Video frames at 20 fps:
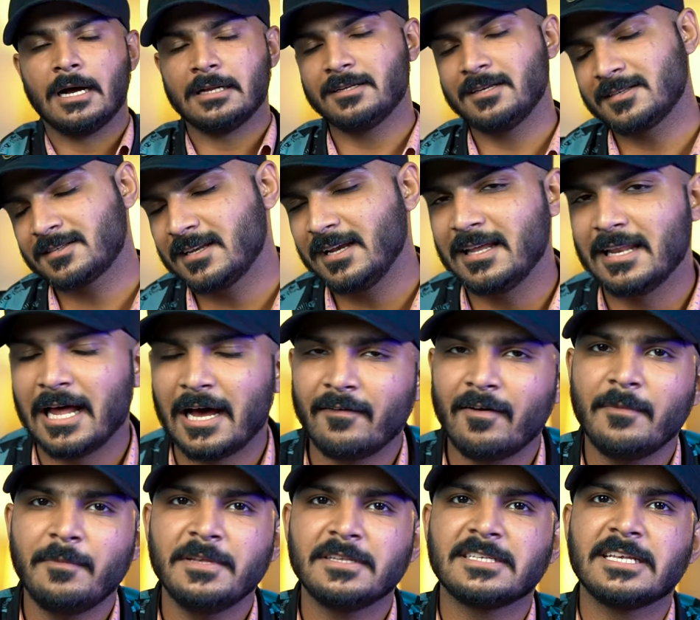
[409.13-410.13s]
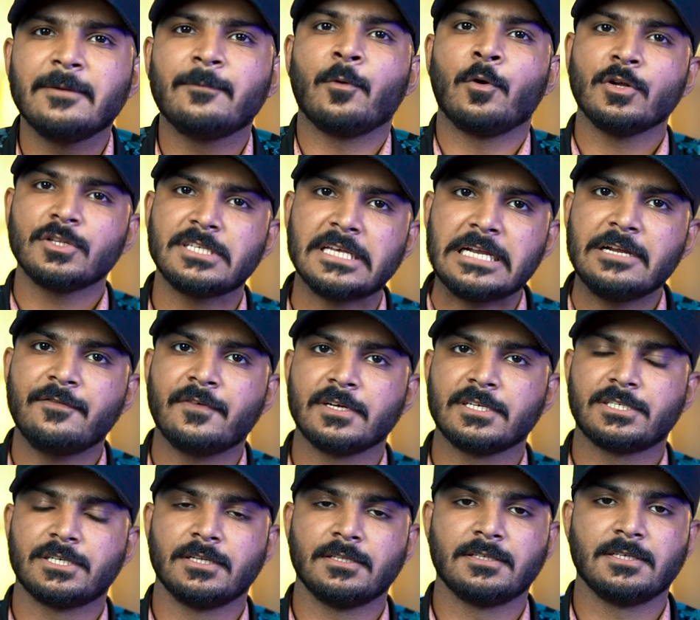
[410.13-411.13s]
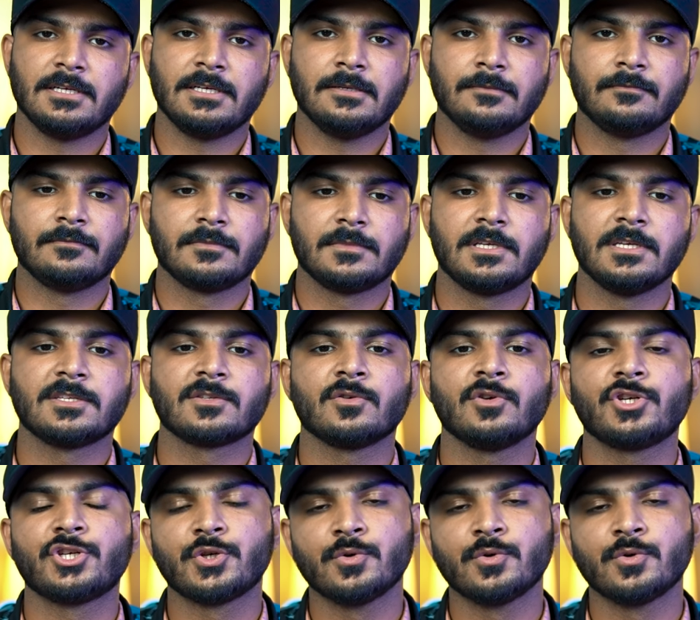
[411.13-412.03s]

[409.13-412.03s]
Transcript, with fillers: अच्छा इसके अलावा भी इसके बहुत सारे फंक्शंस हैं कि इसको